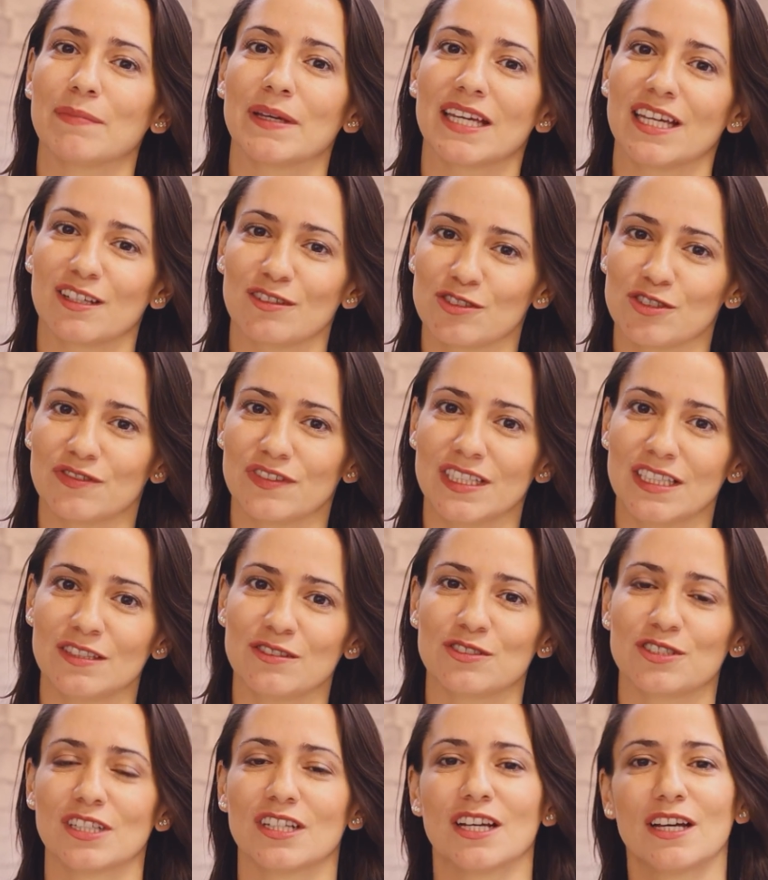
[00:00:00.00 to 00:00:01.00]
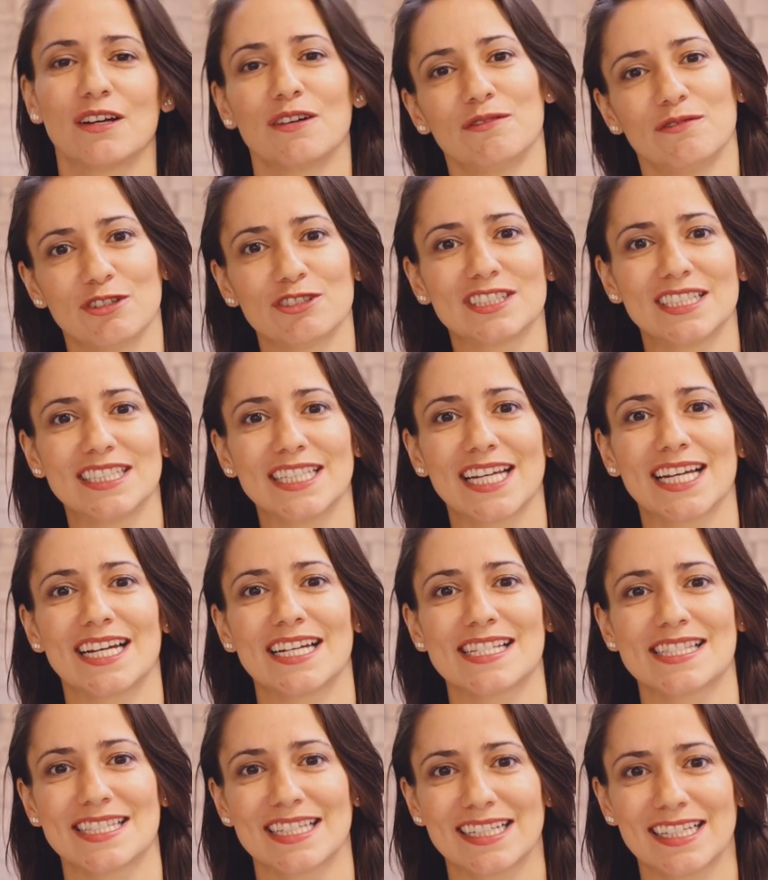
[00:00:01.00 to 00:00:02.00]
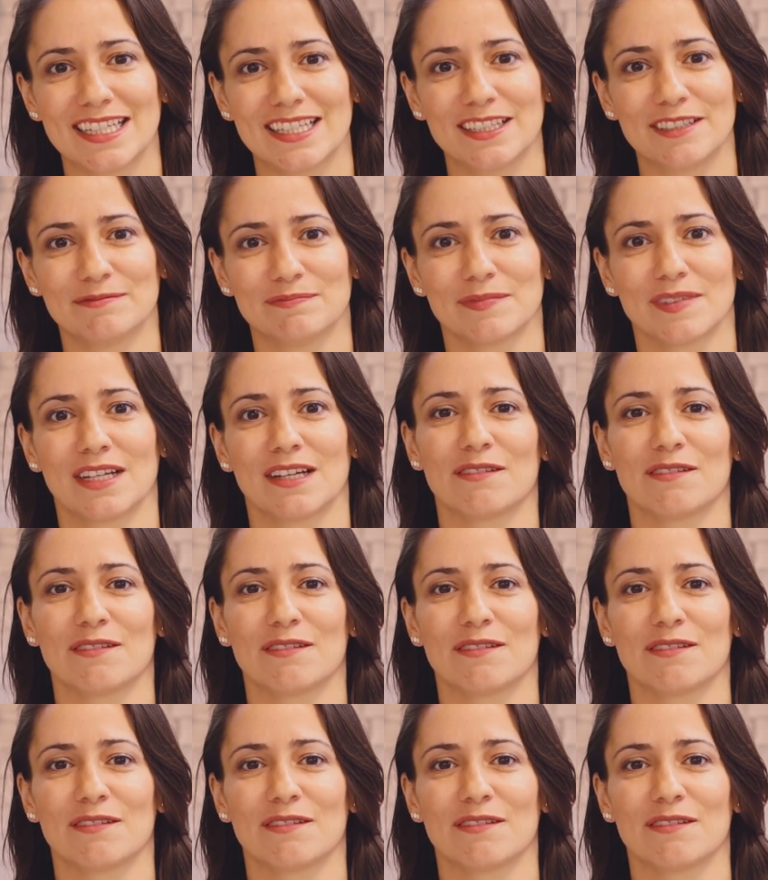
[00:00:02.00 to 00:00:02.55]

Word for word: pequenos vídeos, vou te indicar esse aqui.